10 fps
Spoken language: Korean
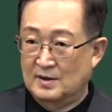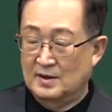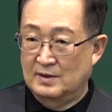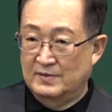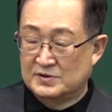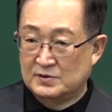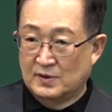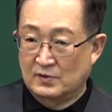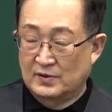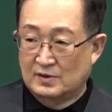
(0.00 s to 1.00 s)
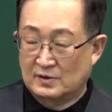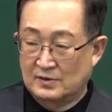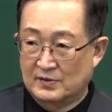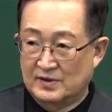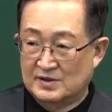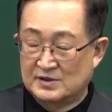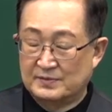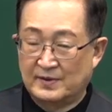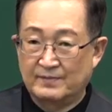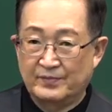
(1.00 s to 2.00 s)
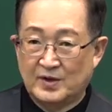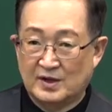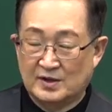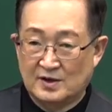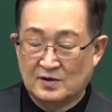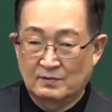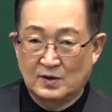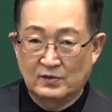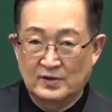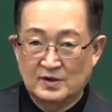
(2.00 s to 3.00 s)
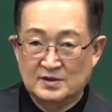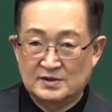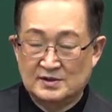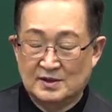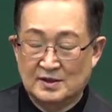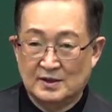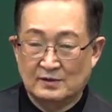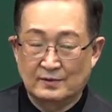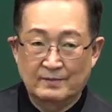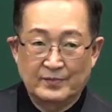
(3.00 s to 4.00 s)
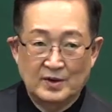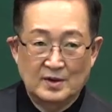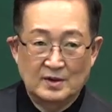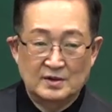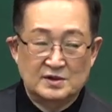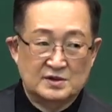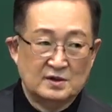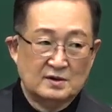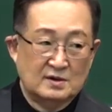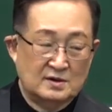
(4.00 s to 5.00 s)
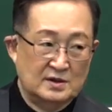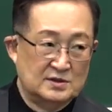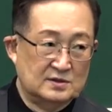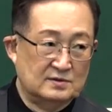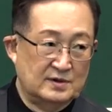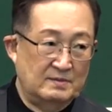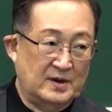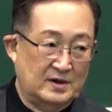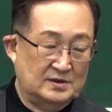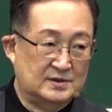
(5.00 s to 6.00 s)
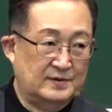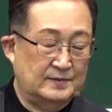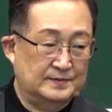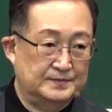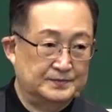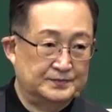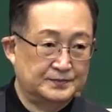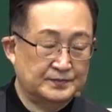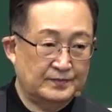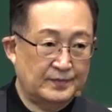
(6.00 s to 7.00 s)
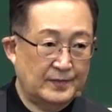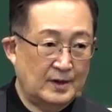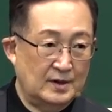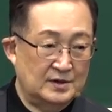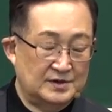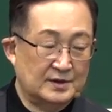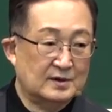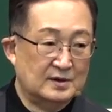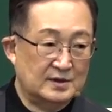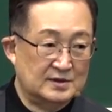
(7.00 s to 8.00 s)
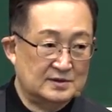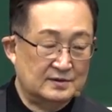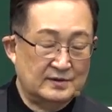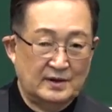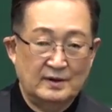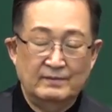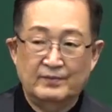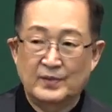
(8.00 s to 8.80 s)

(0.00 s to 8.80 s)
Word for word: 에베소 교회 때도 그랬지만 가타컴 교회 그 시기에도 적 그리스도들이 많았어요. 적 그리스도들이